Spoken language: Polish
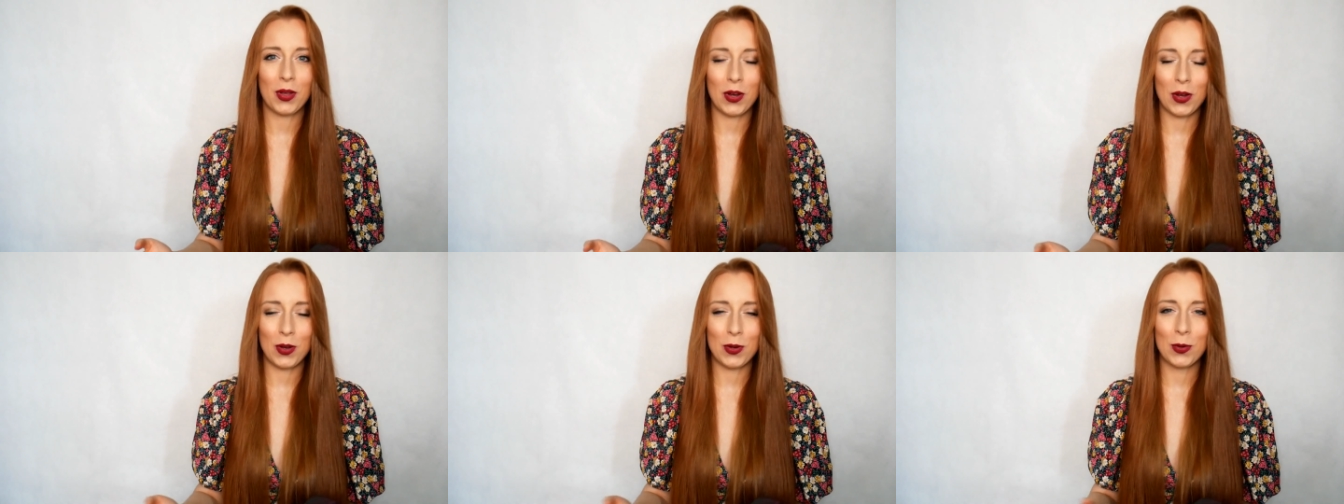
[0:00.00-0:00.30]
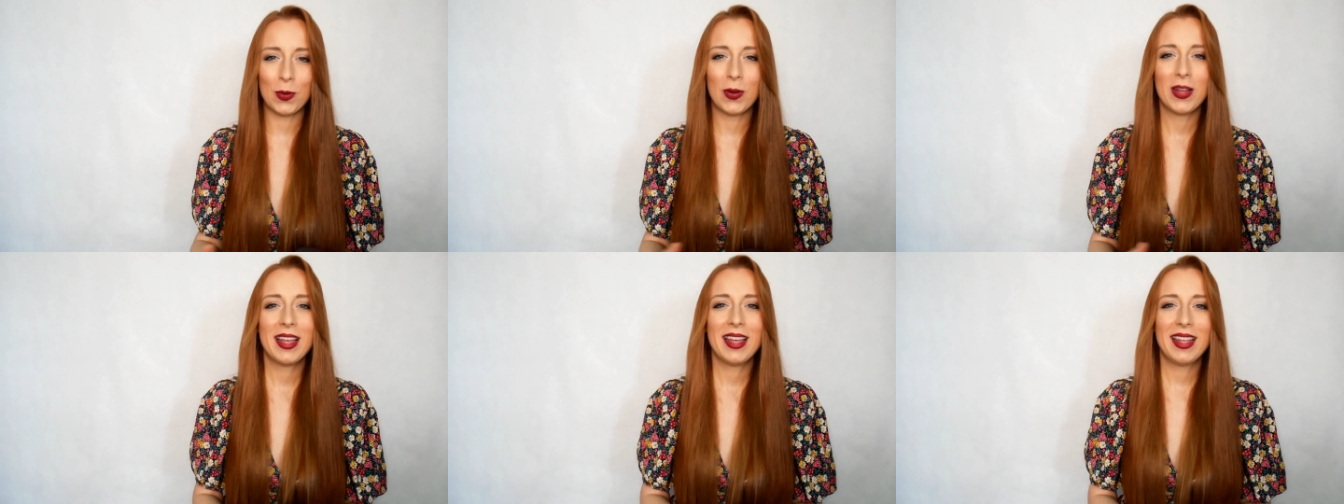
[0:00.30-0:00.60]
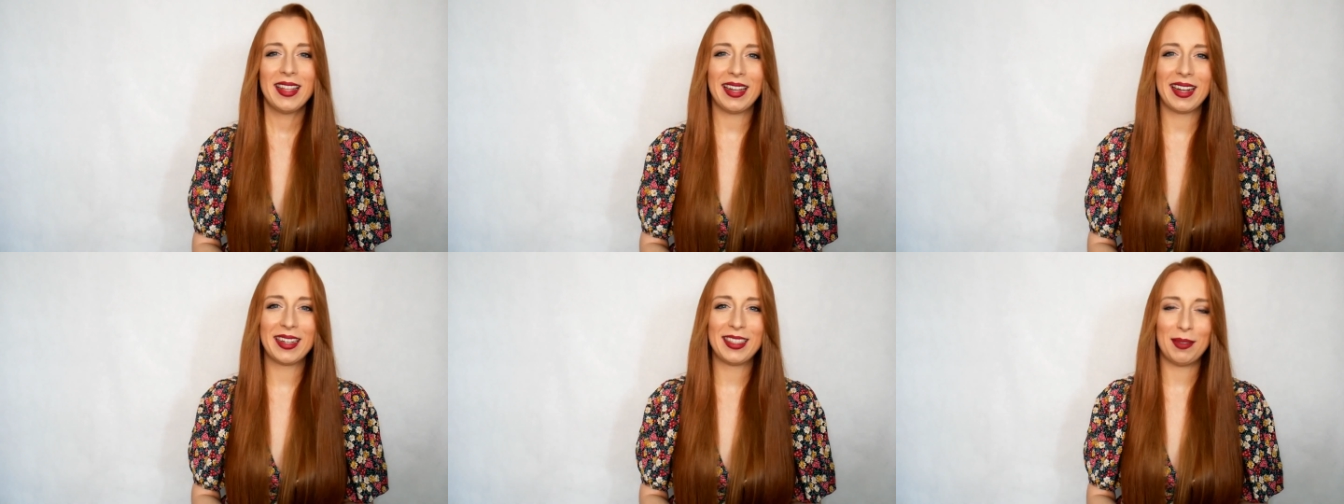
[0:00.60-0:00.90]
holu,
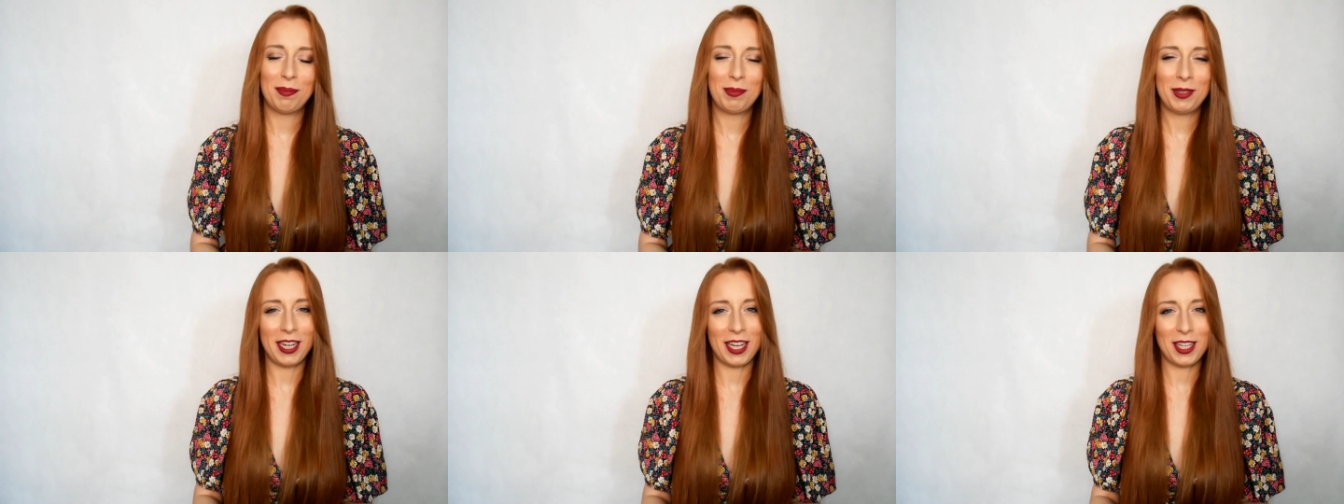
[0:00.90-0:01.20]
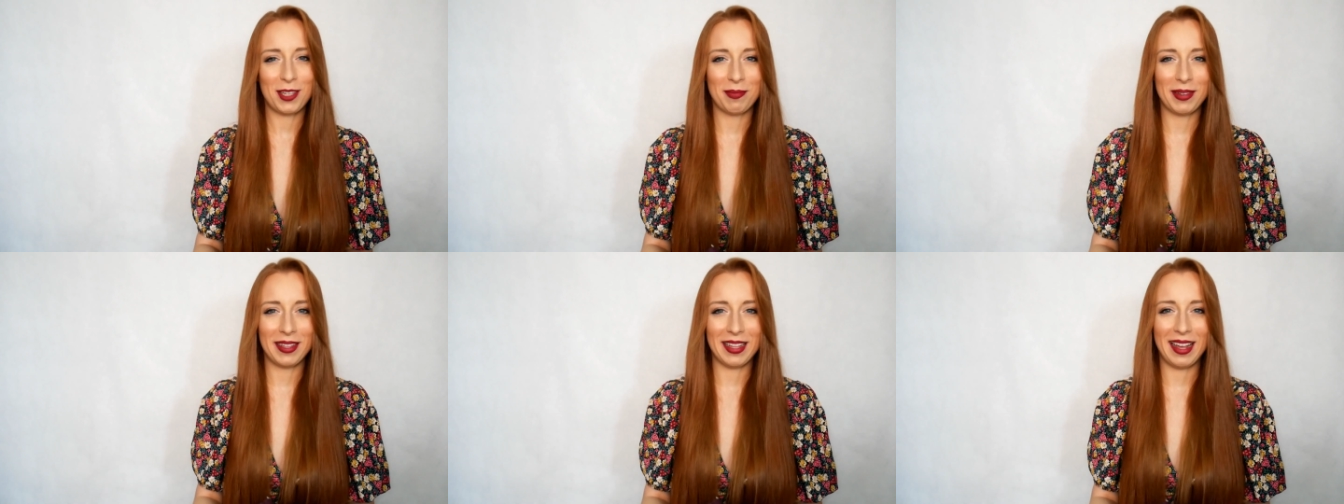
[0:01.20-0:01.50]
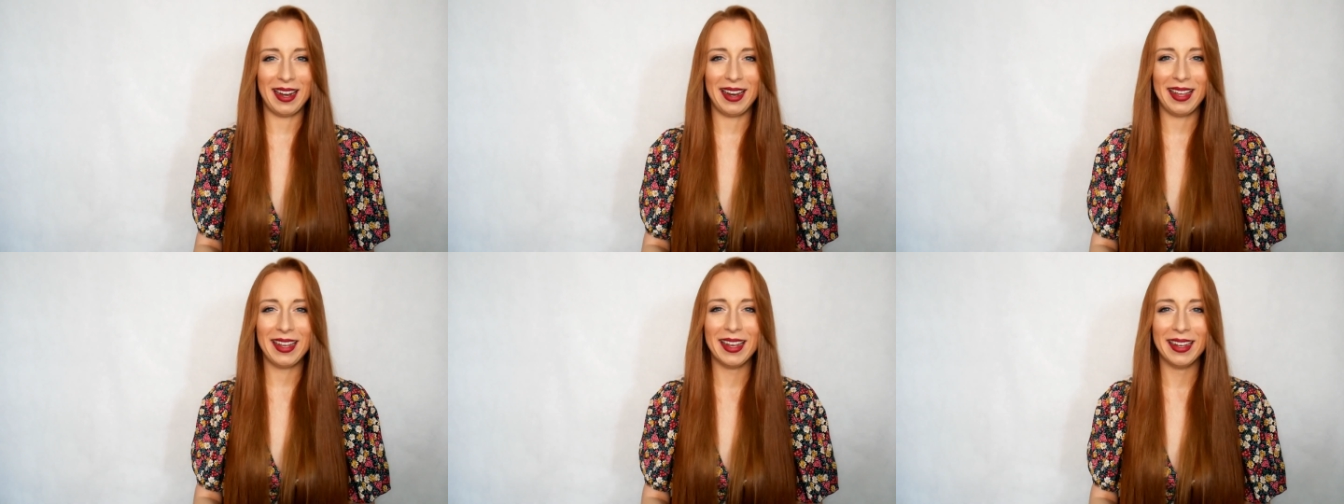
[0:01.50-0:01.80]
także przejdźmy
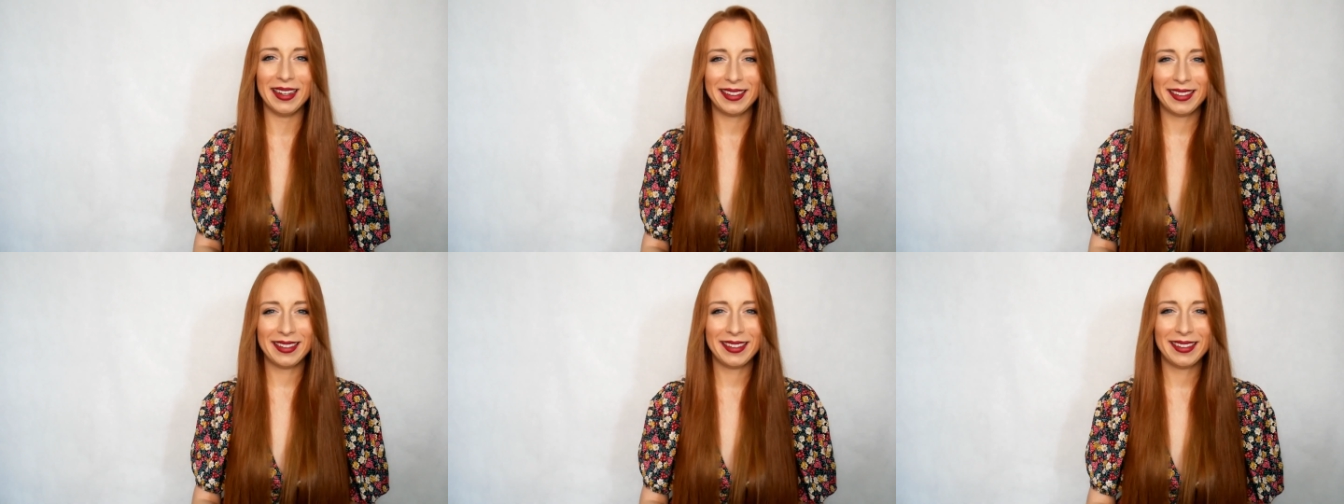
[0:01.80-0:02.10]
dalej.